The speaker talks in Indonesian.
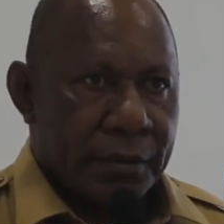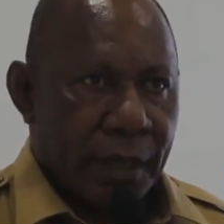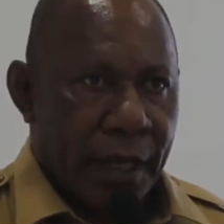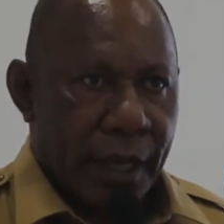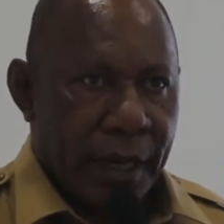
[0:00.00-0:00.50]

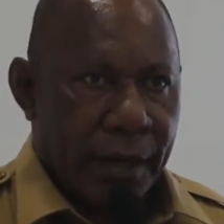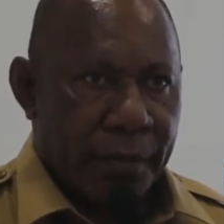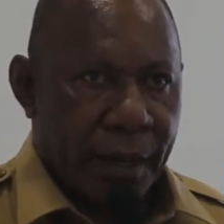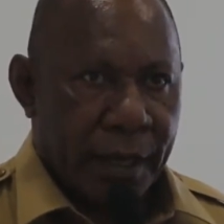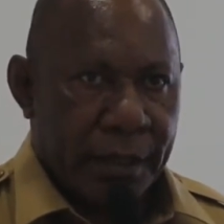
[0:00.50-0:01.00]
Saya
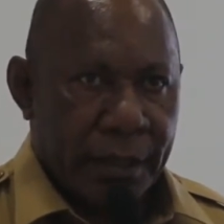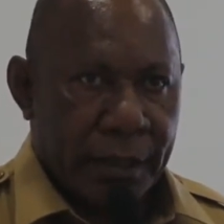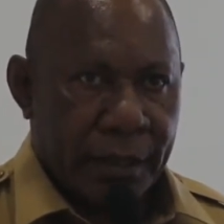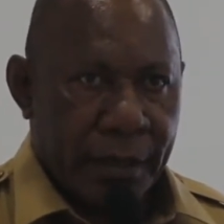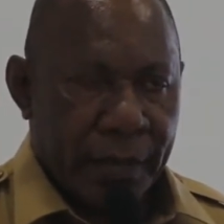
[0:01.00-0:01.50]
harapkan ini
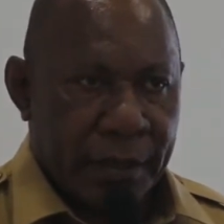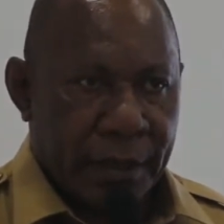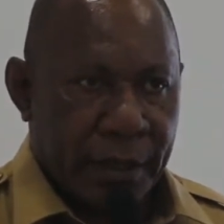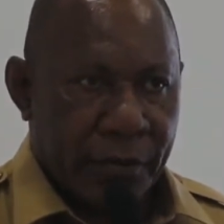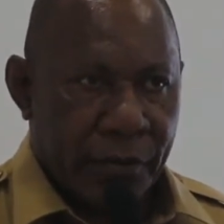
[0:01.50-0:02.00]
dapat
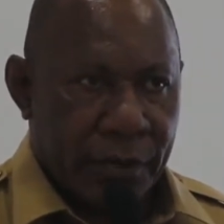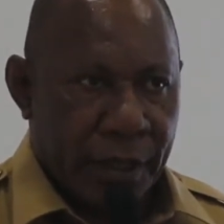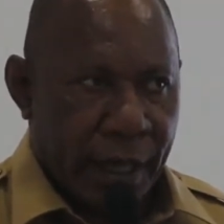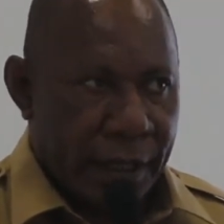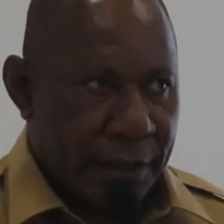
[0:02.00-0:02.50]
diikuti
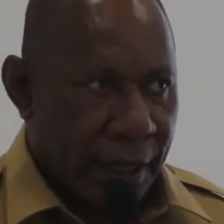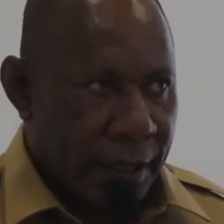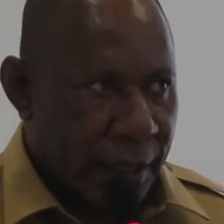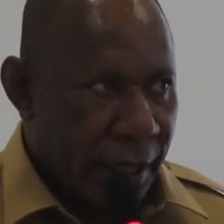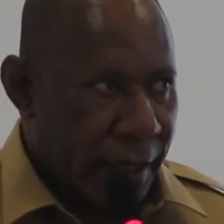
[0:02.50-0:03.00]
yang
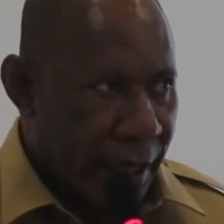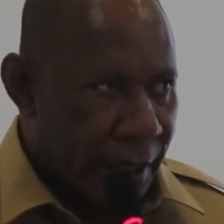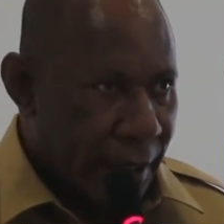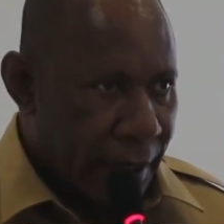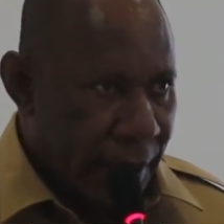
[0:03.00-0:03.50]
tadinya
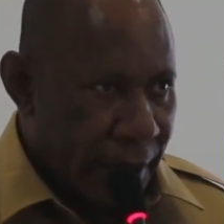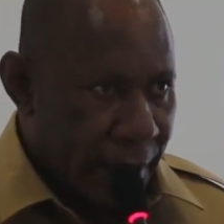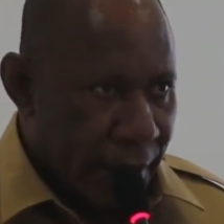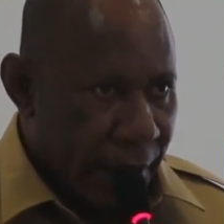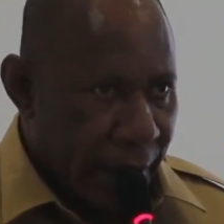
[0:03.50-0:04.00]
dari
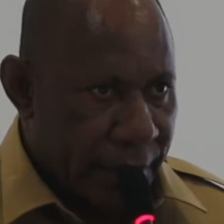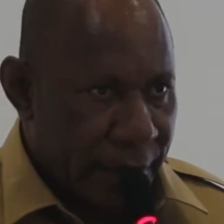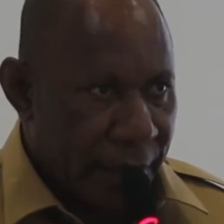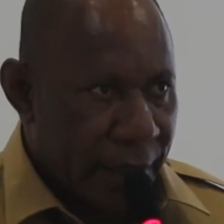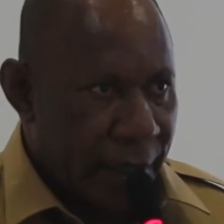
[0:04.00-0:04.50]
dinas
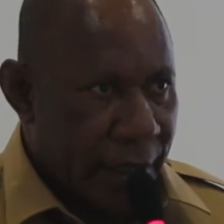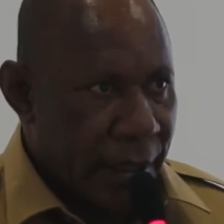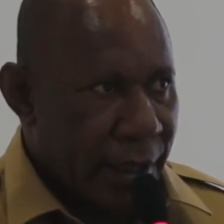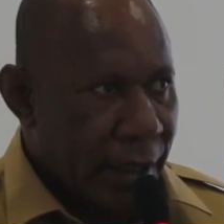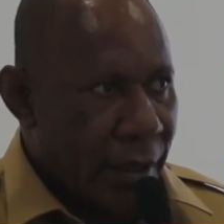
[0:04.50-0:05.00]

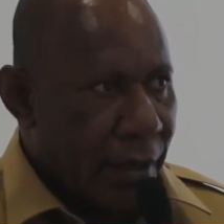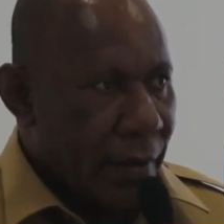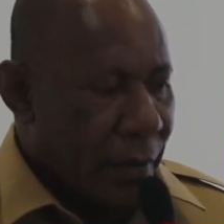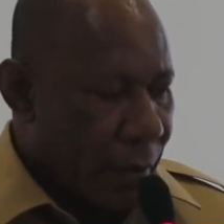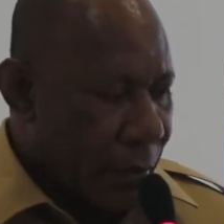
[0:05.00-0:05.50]
ini
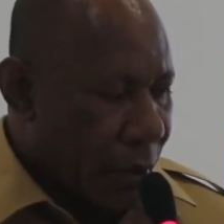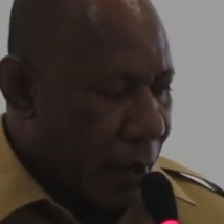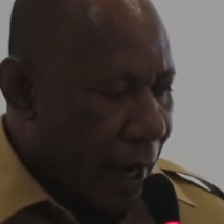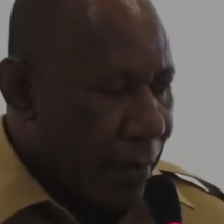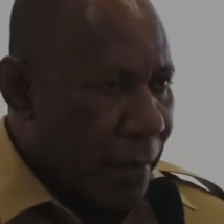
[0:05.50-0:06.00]

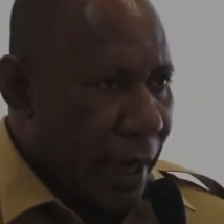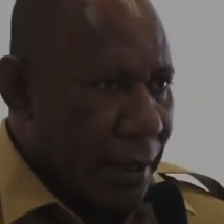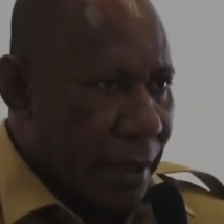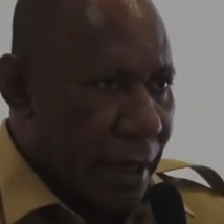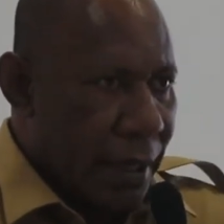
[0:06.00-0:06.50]

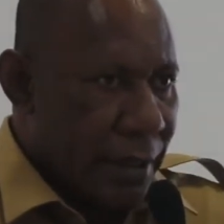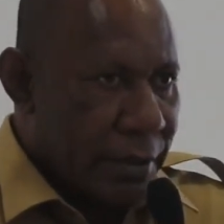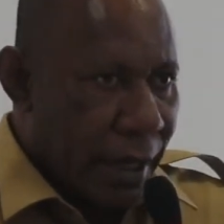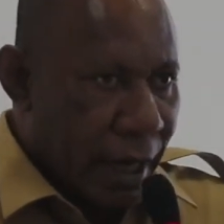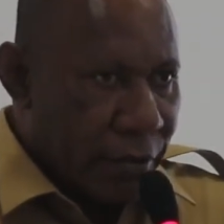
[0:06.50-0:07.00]
memprogramkan
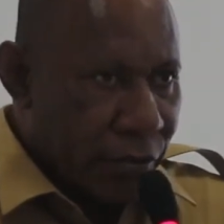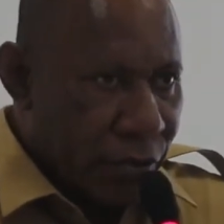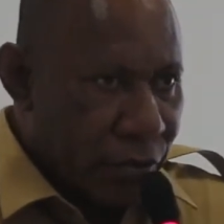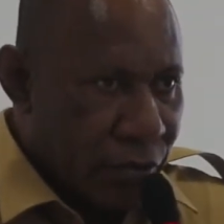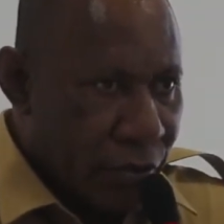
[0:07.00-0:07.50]

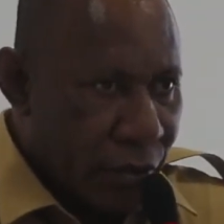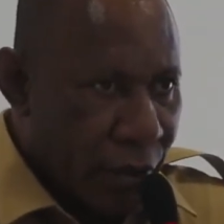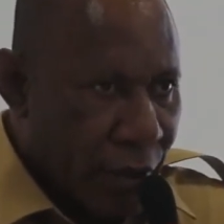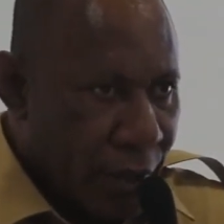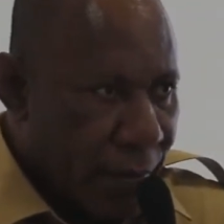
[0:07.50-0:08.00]

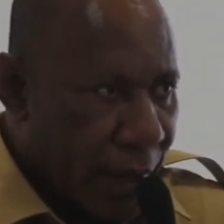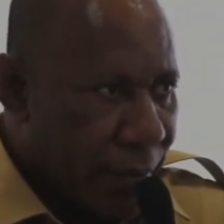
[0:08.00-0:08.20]
150